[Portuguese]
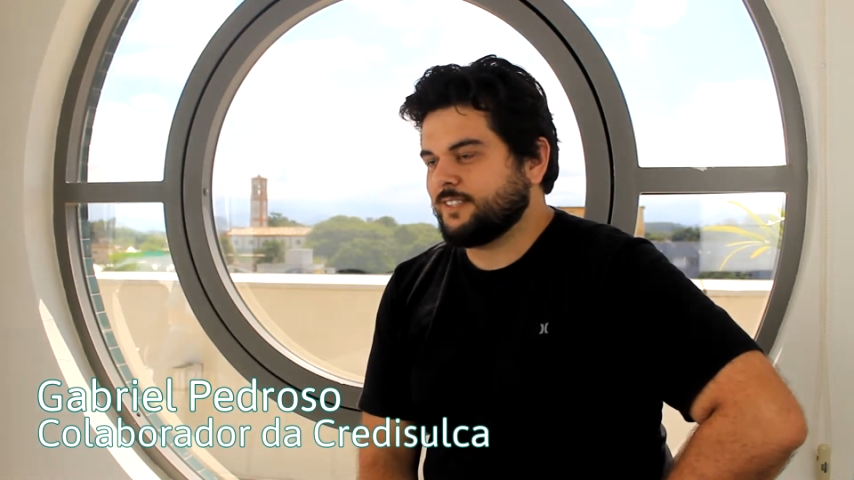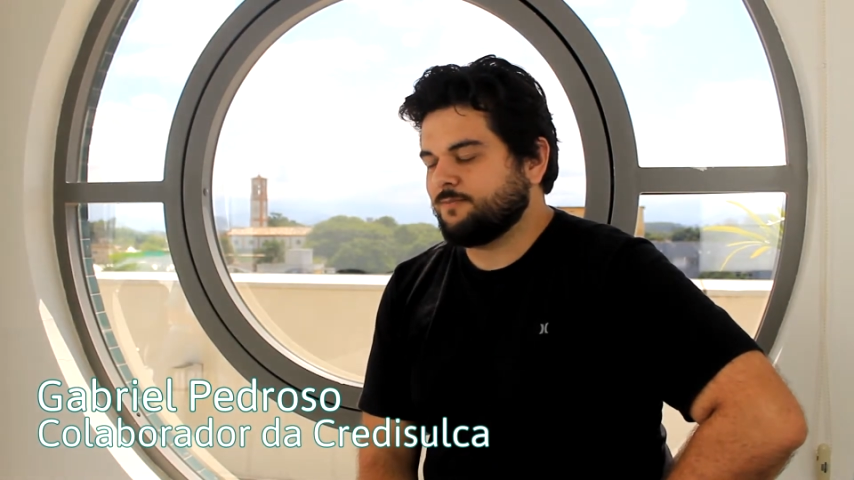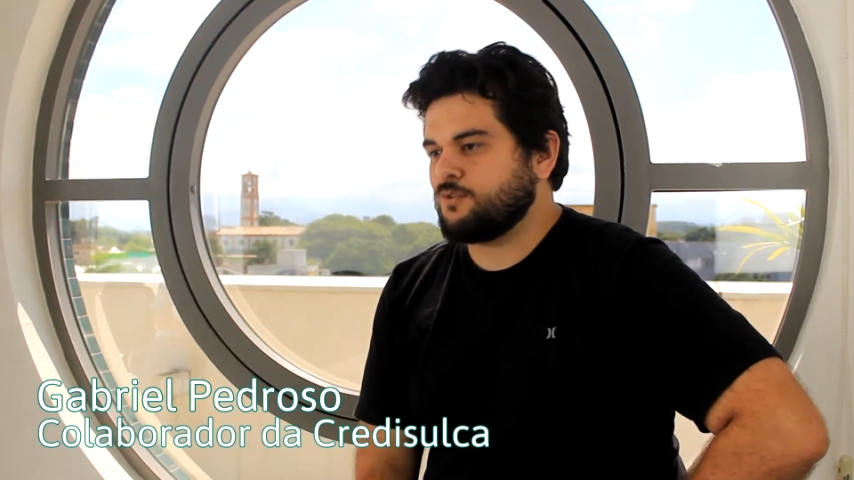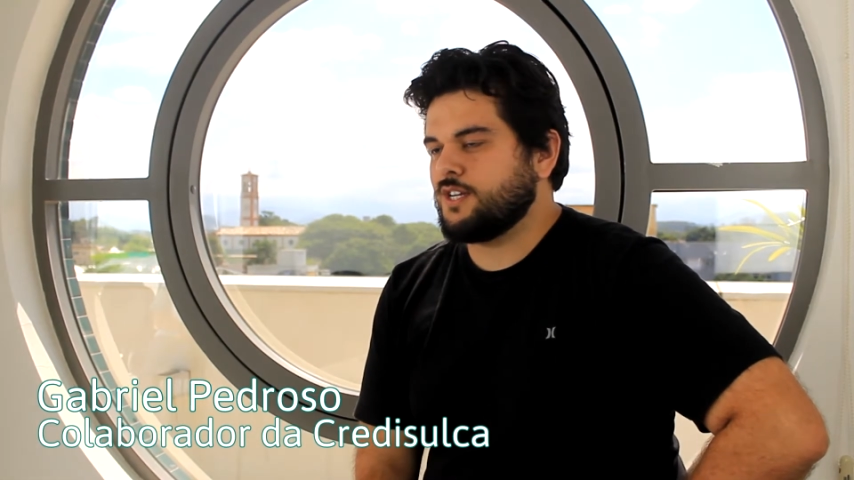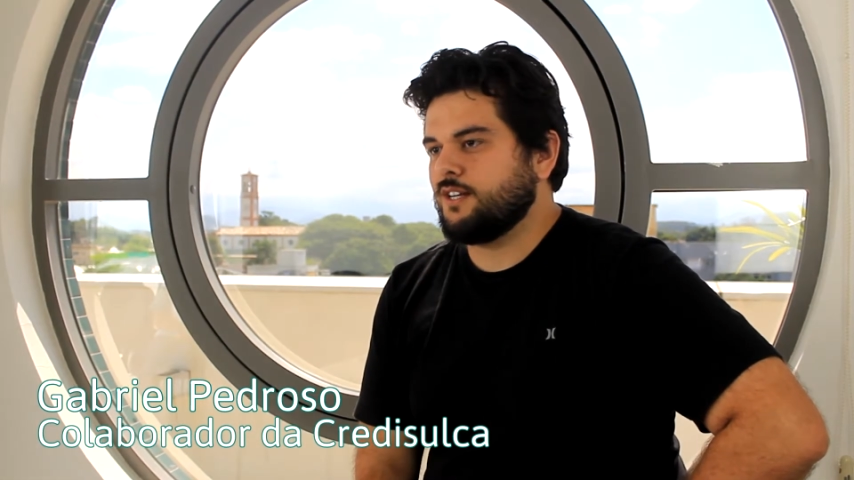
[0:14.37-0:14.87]
O
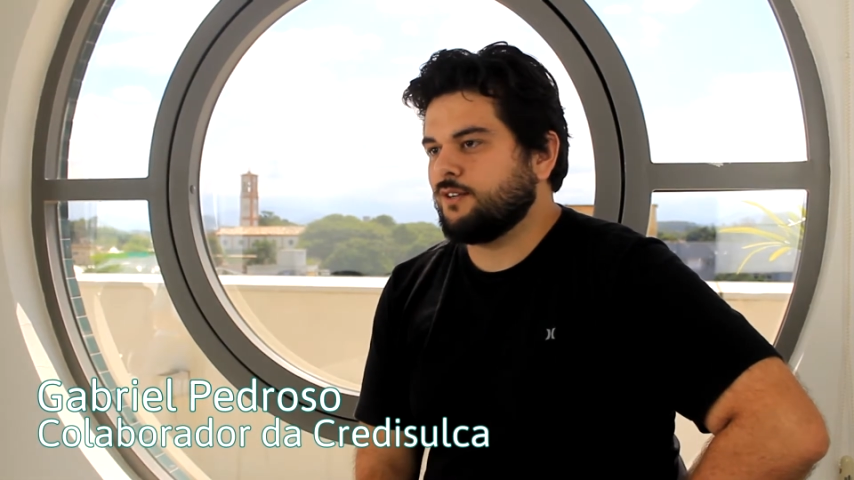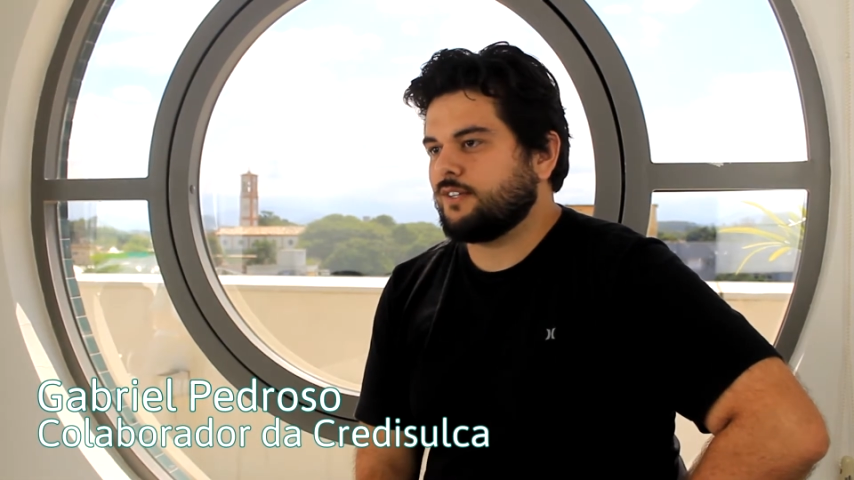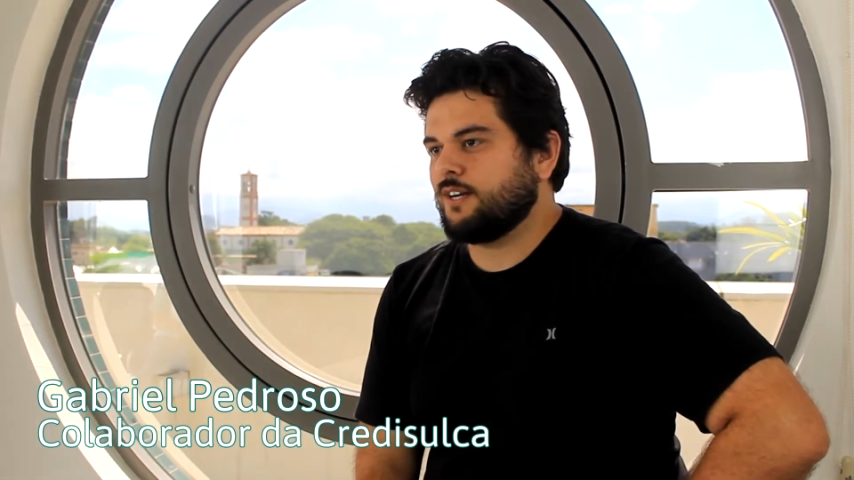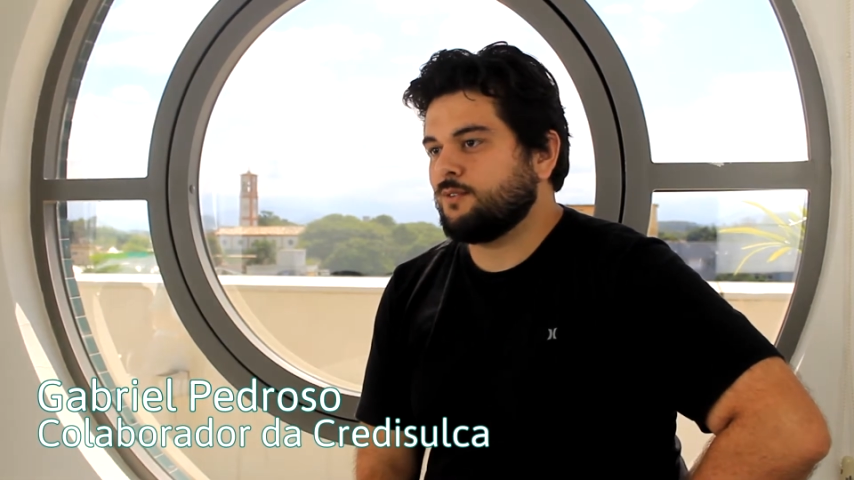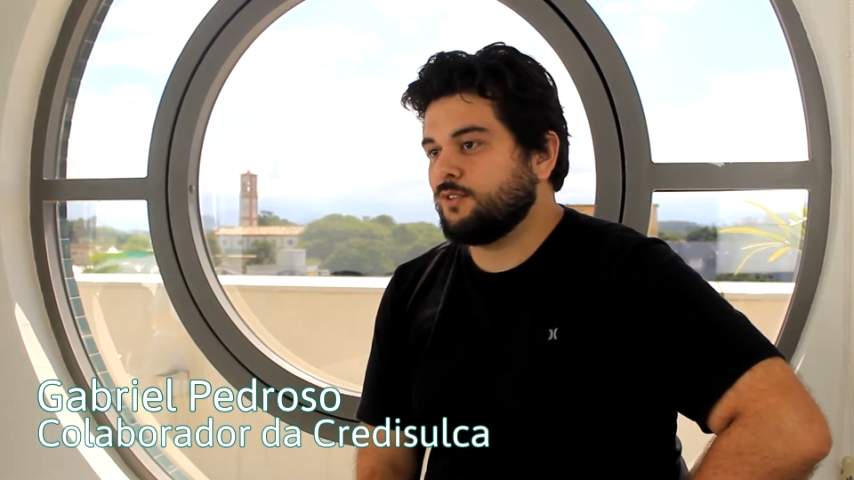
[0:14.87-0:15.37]
conselho que eu
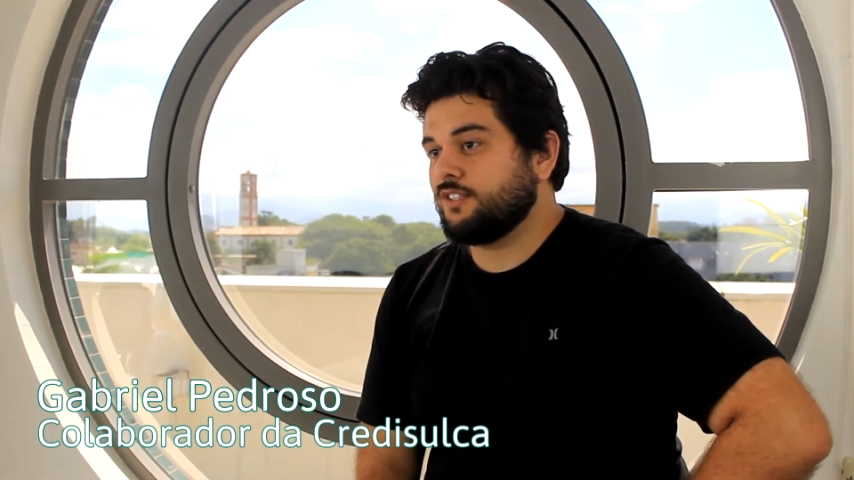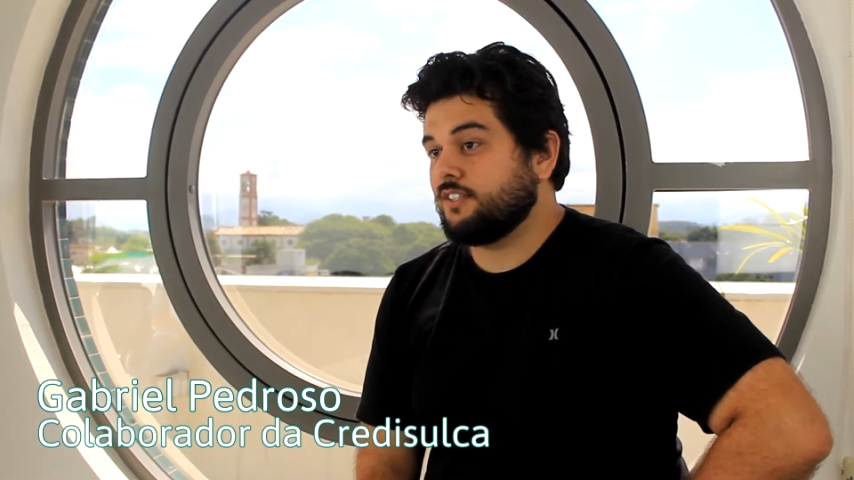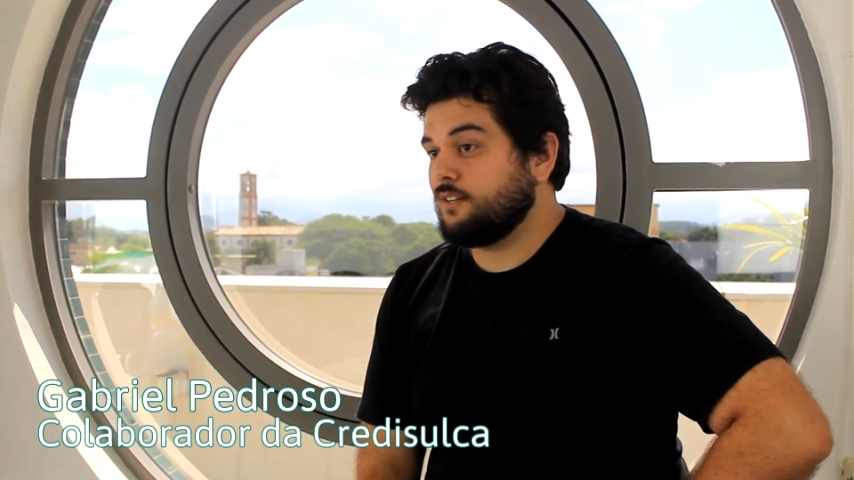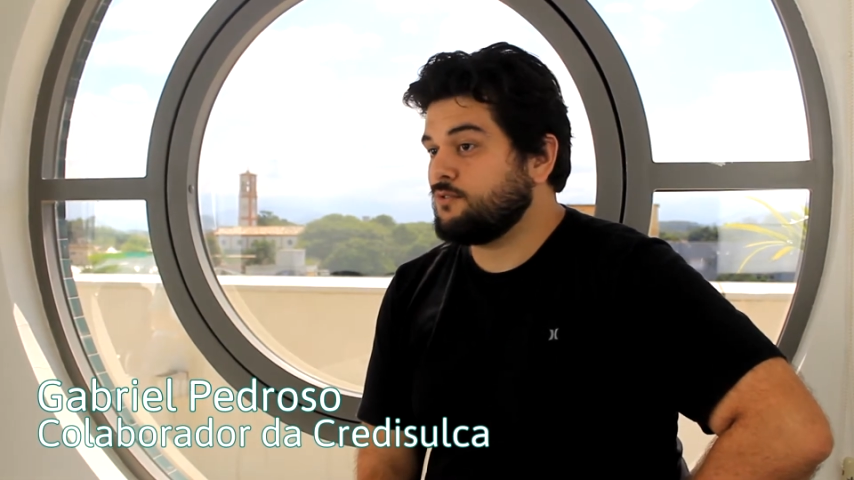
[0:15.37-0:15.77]
trago hoje não